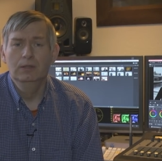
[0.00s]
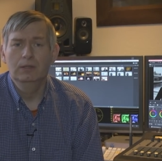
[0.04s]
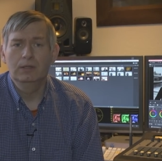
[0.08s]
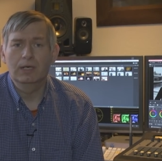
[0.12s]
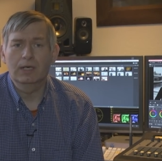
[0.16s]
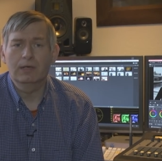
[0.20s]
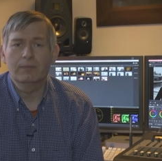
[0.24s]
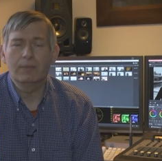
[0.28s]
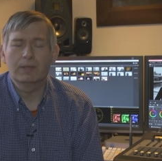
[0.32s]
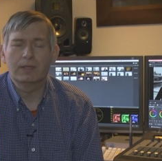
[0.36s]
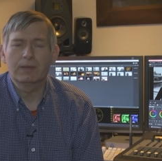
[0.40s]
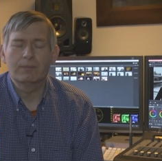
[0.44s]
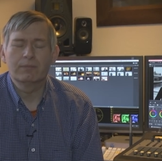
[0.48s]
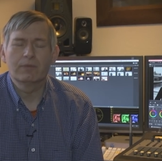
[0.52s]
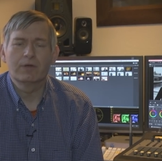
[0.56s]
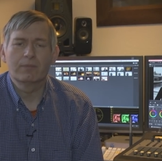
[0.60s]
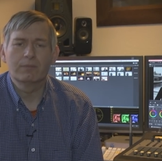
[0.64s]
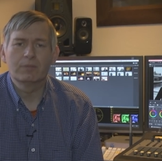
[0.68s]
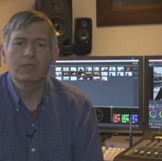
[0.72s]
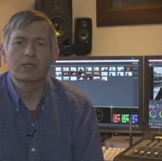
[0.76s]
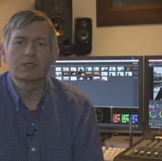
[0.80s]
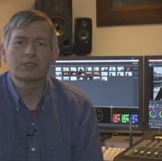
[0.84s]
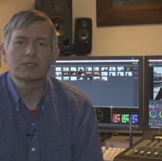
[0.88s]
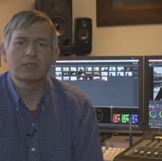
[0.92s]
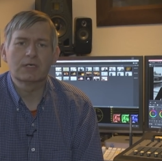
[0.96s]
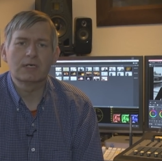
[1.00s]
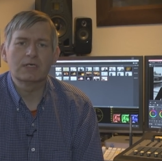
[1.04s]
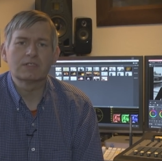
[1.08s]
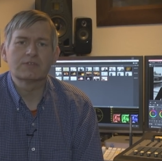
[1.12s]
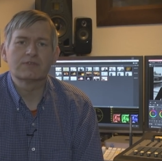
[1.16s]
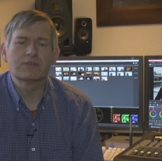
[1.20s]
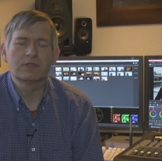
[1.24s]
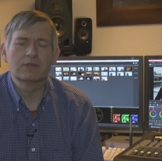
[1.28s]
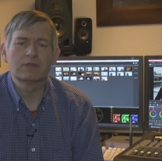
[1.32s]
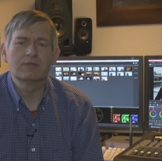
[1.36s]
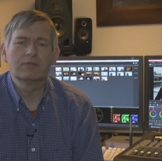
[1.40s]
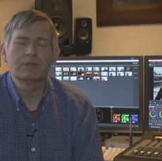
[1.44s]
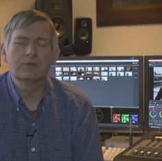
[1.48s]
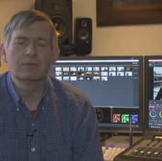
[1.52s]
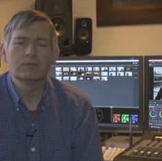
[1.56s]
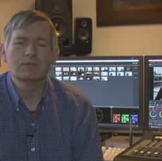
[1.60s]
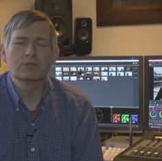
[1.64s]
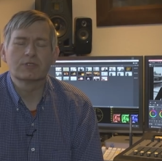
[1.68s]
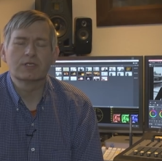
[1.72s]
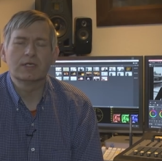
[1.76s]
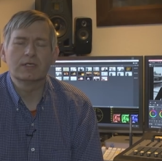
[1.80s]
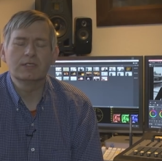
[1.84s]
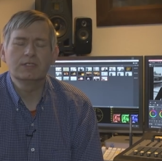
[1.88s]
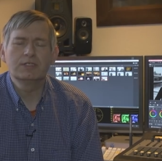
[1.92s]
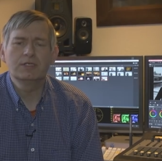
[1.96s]
Ja chyba tam byłem pierwszy raz wtedy w tym
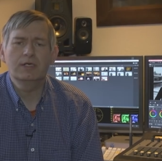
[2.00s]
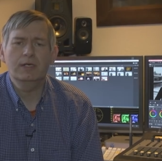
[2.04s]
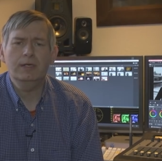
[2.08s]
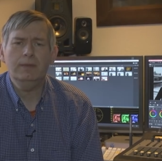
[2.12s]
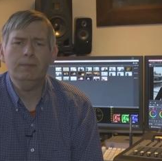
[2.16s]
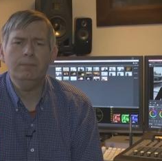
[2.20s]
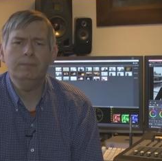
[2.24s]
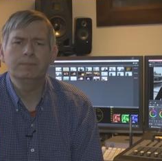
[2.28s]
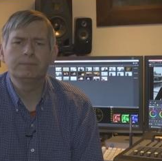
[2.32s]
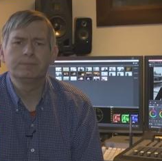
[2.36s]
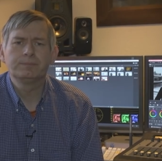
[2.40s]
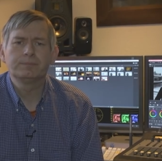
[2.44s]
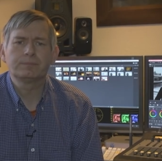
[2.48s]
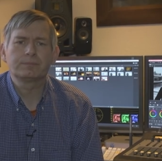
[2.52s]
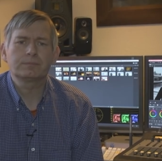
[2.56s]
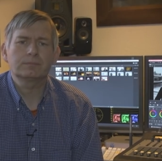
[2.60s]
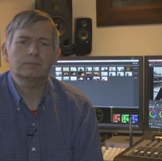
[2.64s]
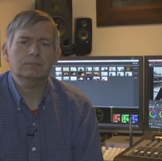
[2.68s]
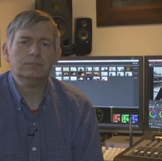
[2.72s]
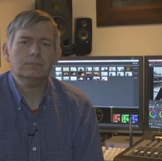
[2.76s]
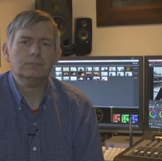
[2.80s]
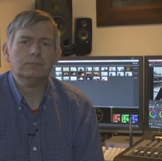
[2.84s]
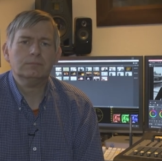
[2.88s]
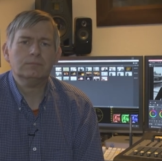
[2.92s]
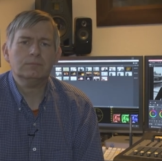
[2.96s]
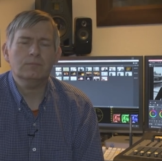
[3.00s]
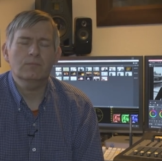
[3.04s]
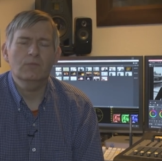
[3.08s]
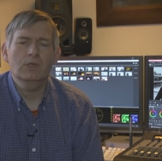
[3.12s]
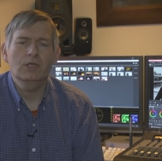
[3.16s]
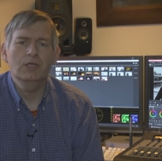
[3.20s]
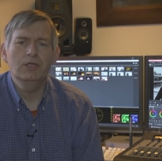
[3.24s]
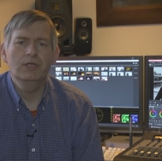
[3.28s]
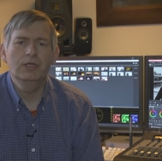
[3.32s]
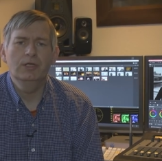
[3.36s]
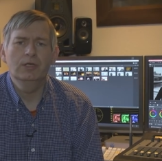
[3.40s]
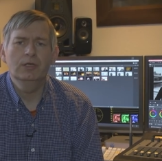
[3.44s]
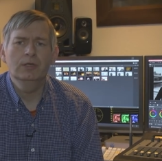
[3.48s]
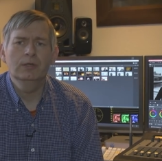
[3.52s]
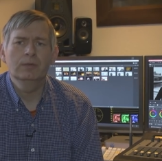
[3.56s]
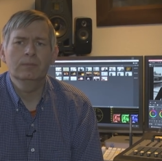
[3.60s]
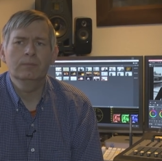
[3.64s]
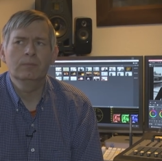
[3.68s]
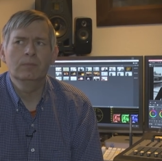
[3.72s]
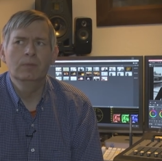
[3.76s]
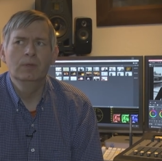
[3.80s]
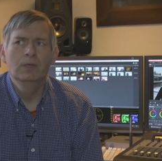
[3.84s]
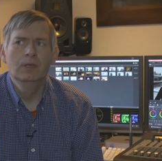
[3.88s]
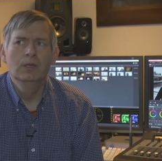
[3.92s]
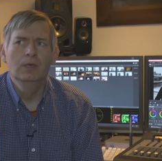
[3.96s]
urzędzie i
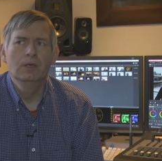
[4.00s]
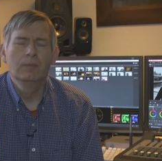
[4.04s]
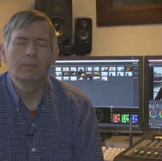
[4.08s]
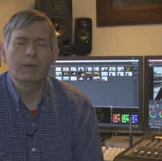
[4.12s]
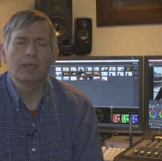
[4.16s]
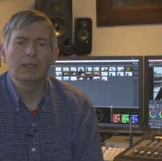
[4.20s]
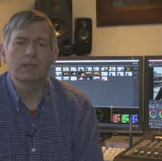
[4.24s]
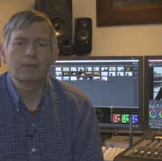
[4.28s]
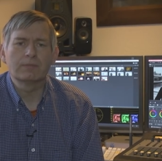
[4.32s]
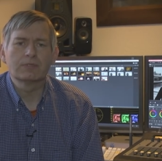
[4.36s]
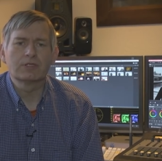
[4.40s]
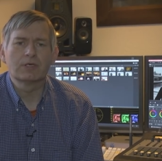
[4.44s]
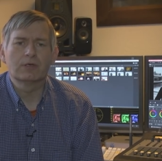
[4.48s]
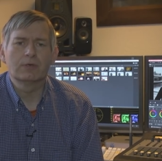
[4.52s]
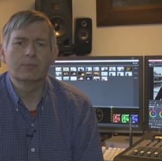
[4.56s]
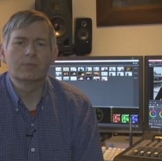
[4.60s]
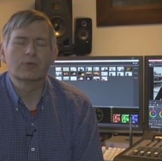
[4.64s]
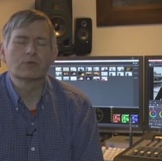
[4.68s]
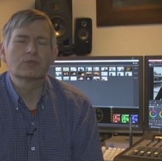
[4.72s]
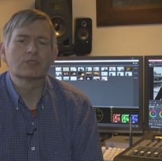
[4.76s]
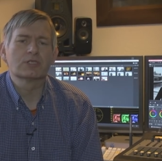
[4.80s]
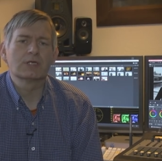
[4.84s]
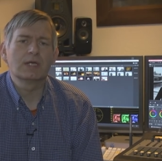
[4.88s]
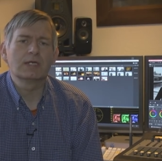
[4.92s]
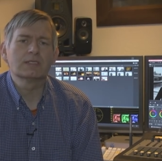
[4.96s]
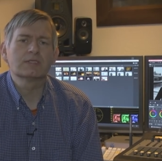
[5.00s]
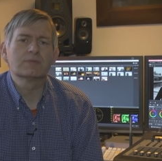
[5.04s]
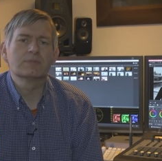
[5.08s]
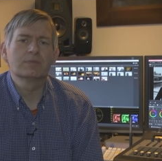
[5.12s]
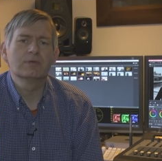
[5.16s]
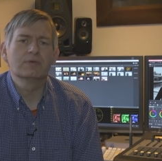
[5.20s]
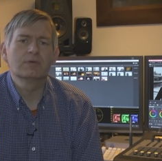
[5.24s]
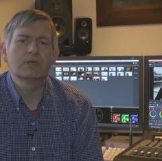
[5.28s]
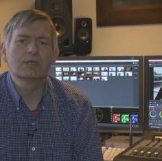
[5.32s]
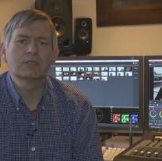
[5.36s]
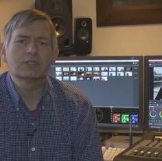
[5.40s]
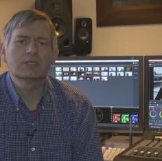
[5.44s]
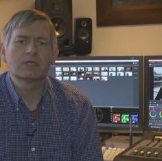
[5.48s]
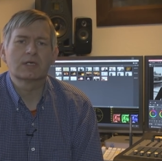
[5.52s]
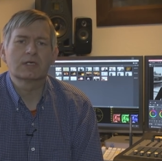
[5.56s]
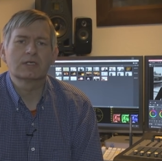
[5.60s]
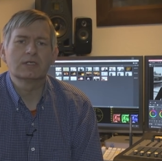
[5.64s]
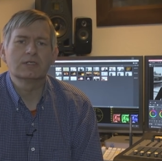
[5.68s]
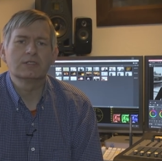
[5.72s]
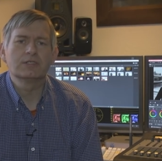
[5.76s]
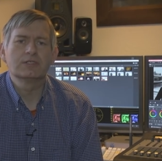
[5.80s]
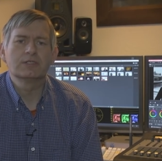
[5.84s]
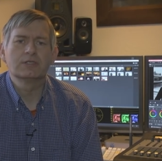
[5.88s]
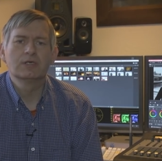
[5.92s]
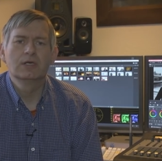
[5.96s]
pamiętam, że oprócz nas był jeszcze
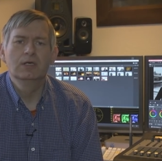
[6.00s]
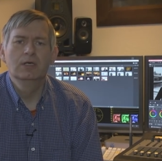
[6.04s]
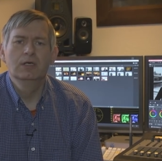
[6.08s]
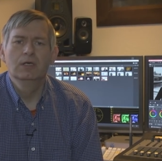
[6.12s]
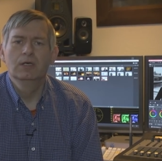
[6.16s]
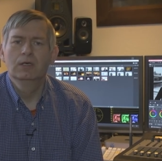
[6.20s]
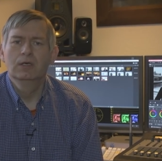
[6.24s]
jakiś